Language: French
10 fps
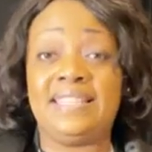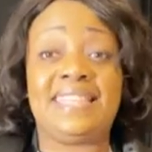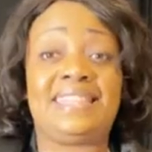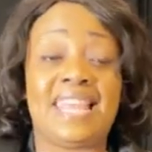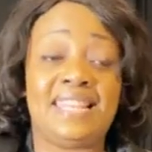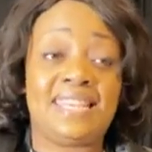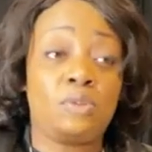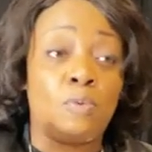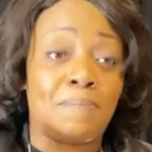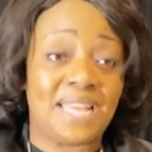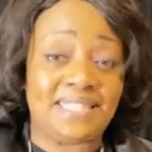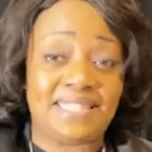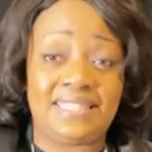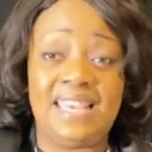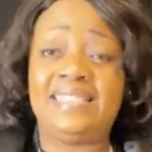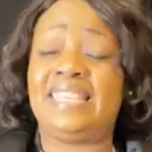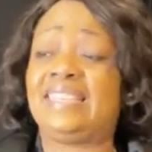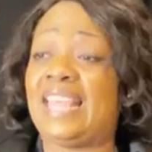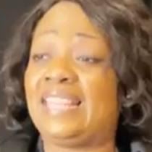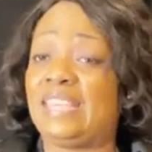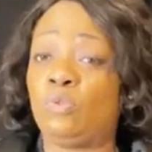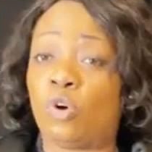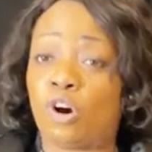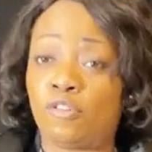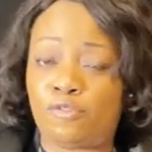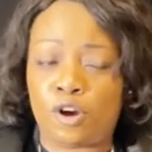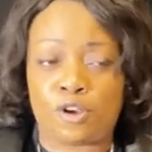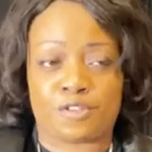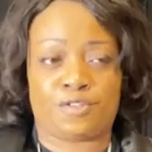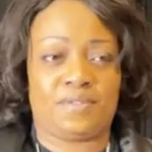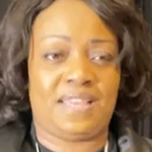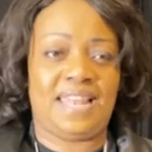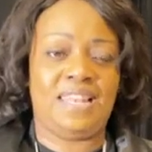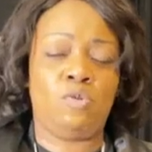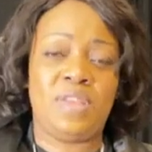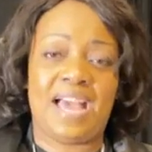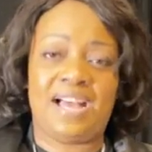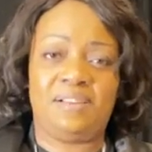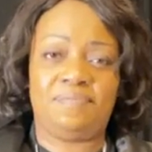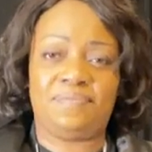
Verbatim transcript: C'est elle qui nous bâtit, c'est elle qui nous renforce. Alléluia.